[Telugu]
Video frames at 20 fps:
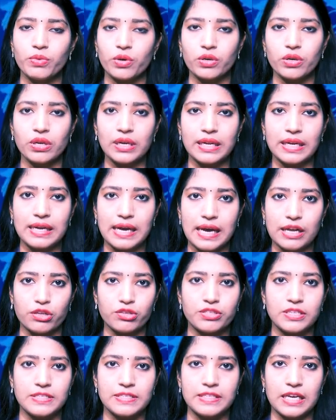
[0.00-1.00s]
ముగ్గురిని
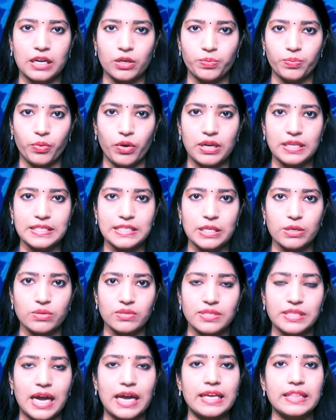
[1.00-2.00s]
అరెస్ట్ చేశారు పోలీసులు
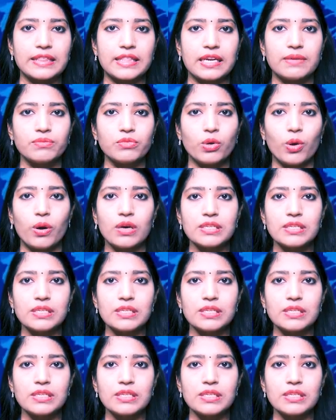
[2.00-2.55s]
సాయంత్రం